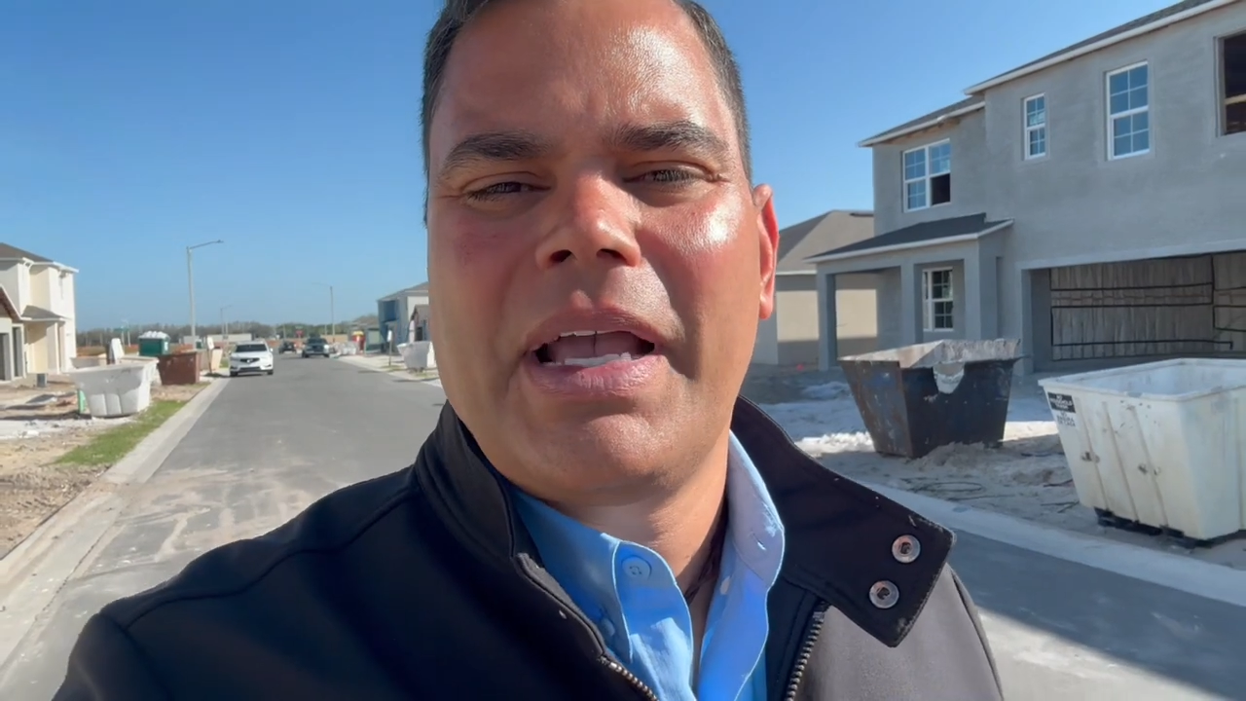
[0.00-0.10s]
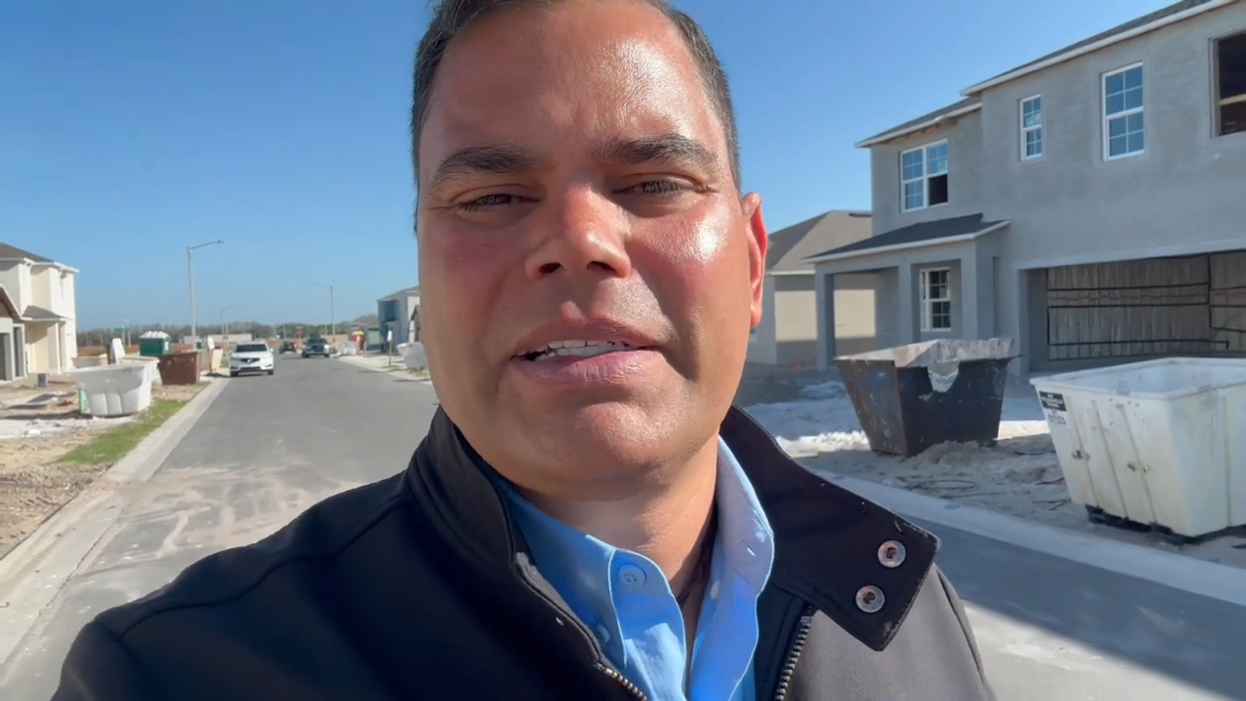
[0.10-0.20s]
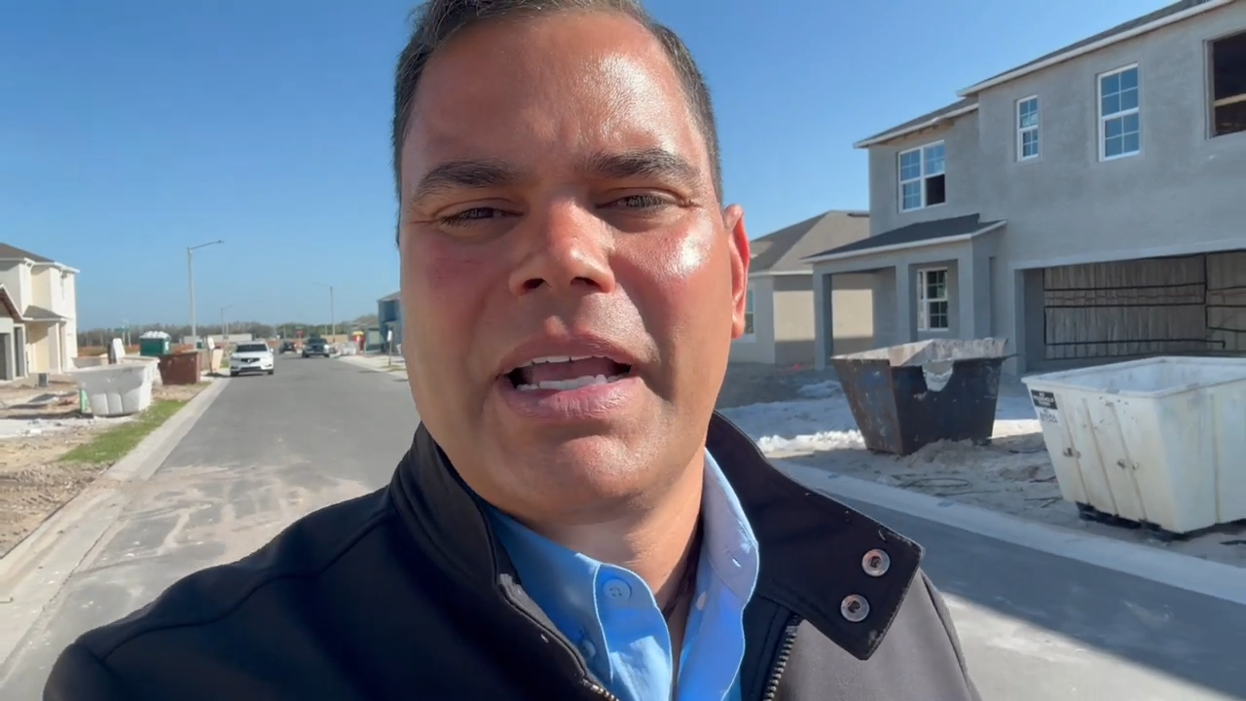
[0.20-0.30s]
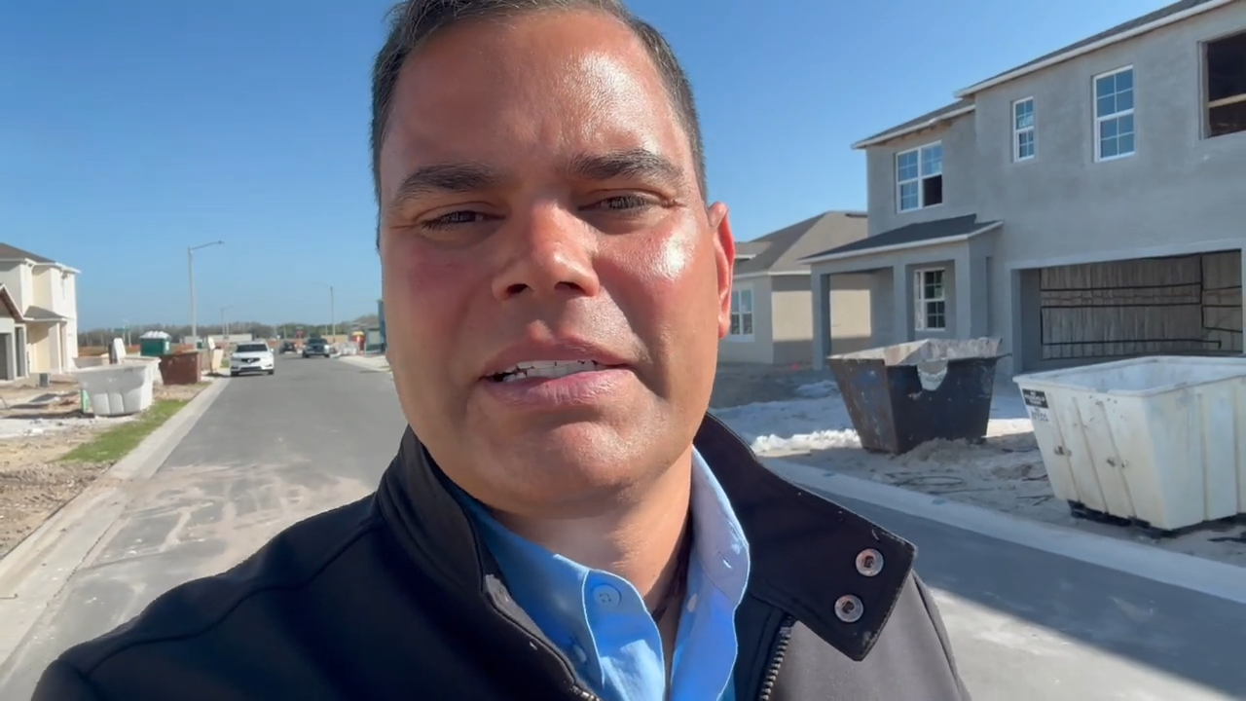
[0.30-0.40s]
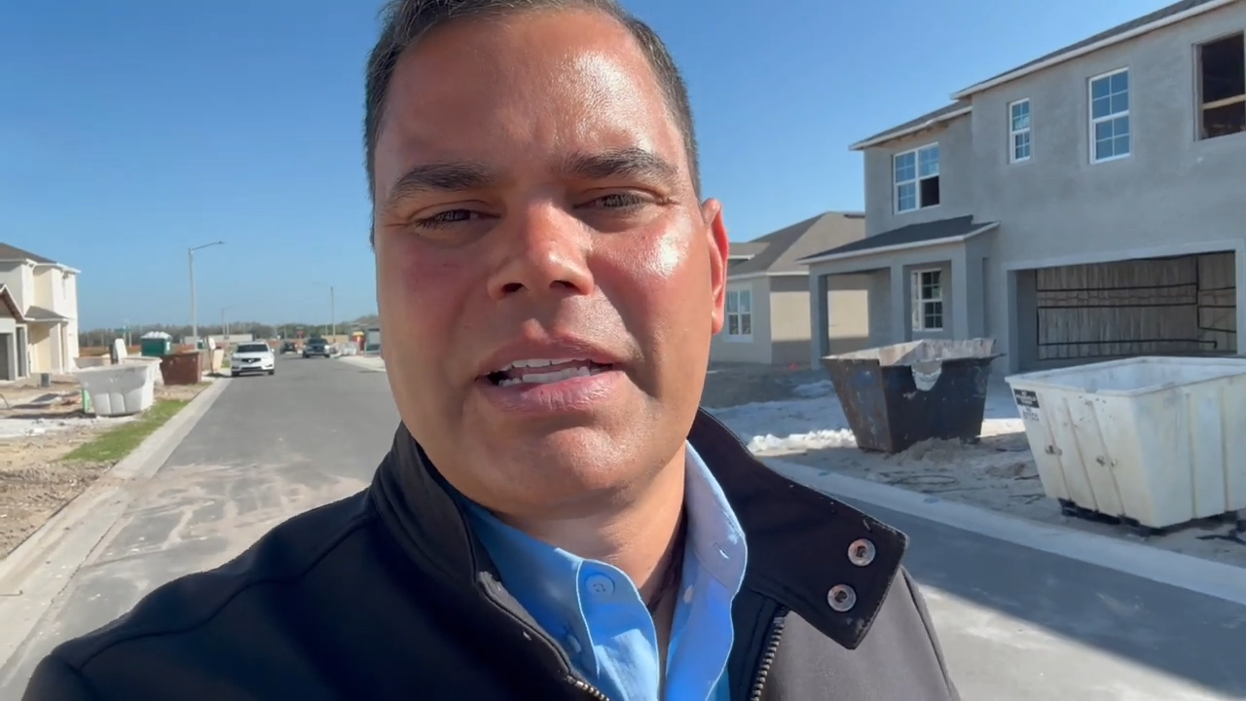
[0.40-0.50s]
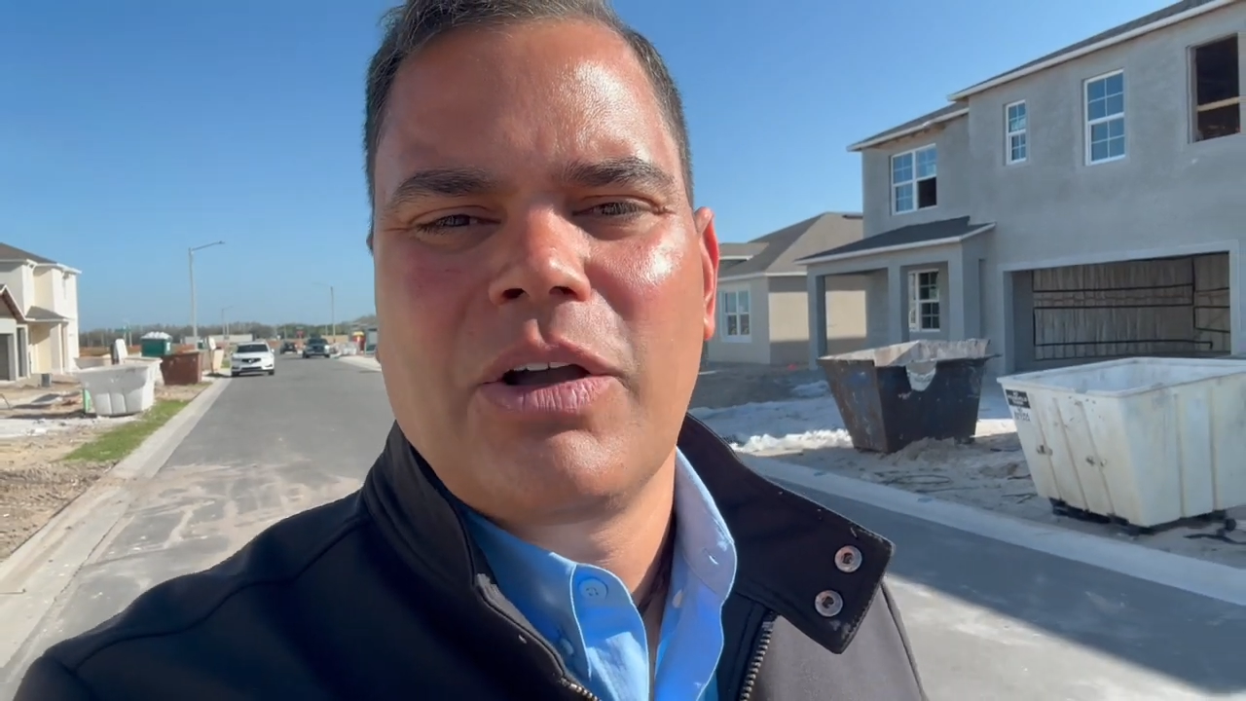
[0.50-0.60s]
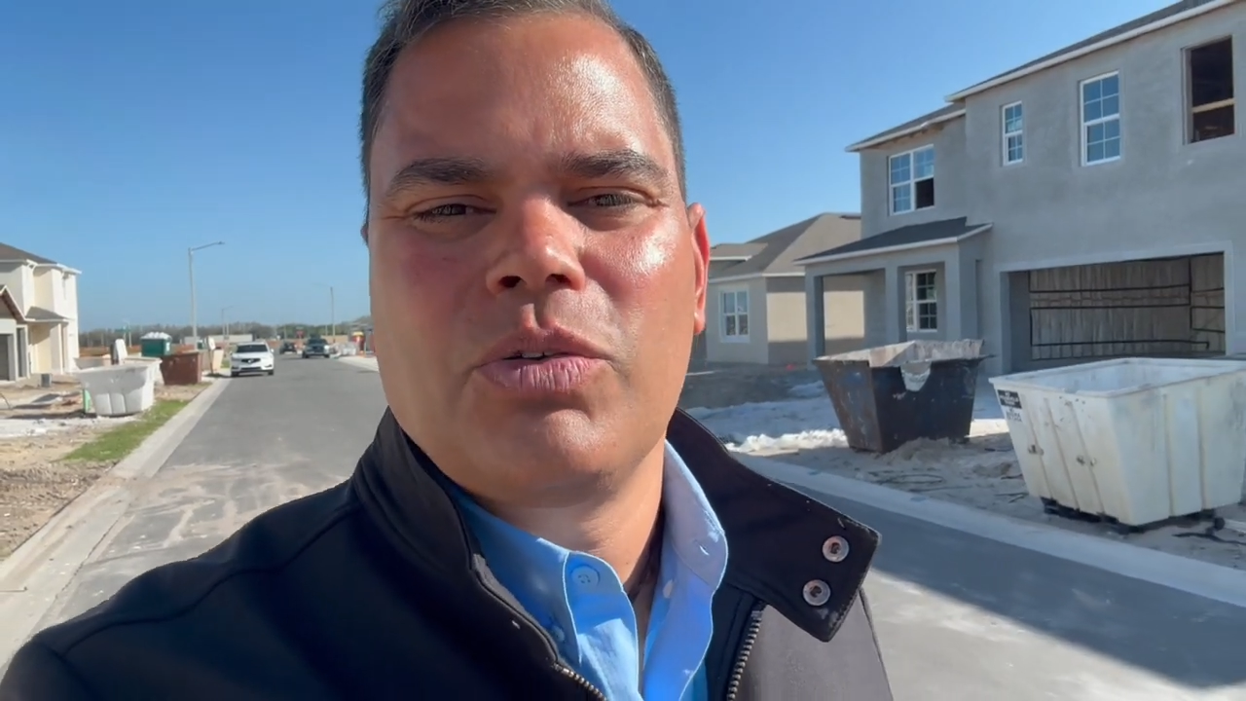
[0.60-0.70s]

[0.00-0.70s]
casas que se están